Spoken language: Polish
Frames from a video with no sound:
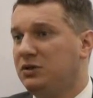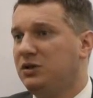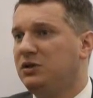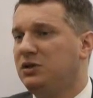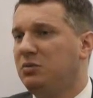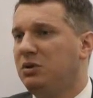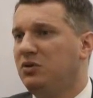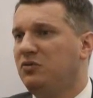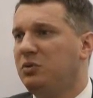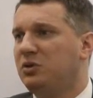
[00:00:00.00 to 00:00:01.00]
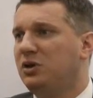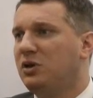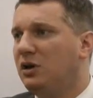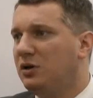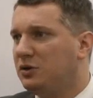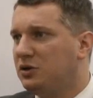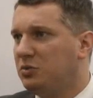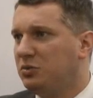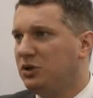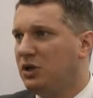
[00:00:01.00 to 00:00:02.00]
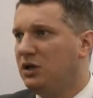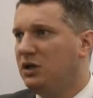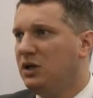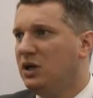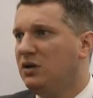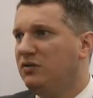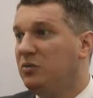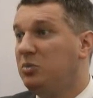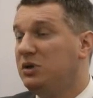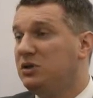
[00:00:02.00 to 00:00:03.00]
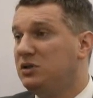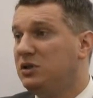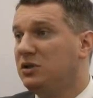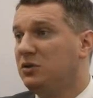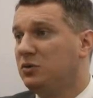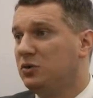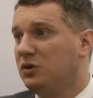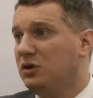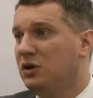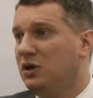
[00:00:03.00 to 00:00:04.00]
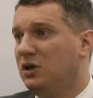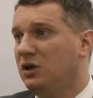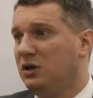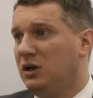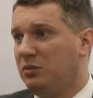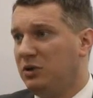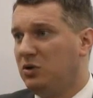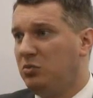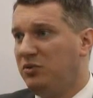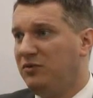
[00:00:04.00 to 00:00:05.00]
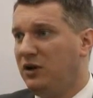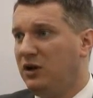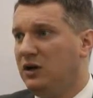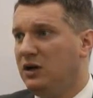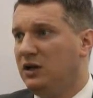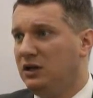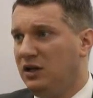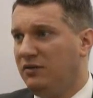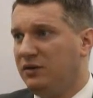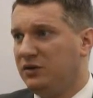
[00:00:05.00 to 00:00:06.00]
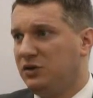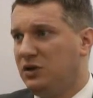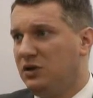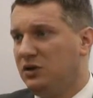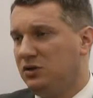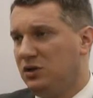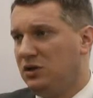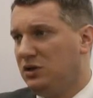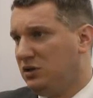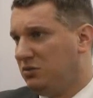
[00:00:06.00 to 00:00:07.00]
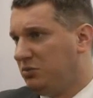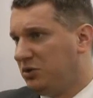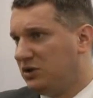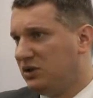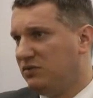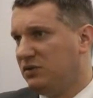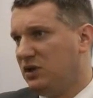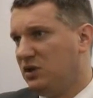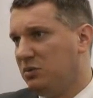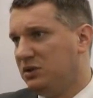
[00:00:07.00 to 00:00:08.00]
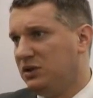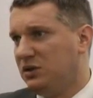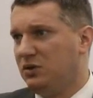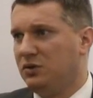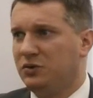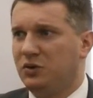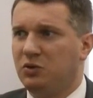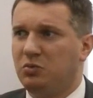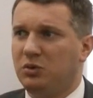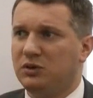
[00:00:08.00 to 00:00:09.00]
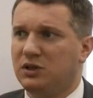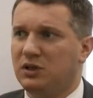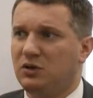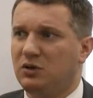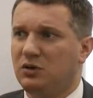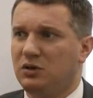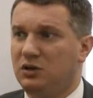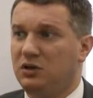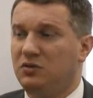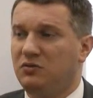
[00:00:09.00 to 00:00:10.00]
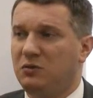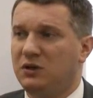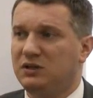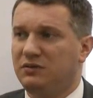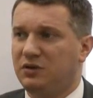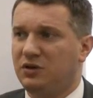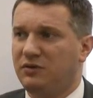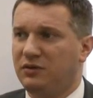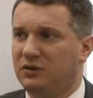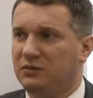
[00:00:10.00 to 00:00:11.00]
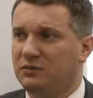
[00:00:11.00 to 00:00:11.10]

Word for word: e, na szczęście będą w pierwszej kolejności musieli wypić ci, którzy nam tego piwa naważyli, czyli przedstawiciele obecnego rządu polskiego i władze Warszawy.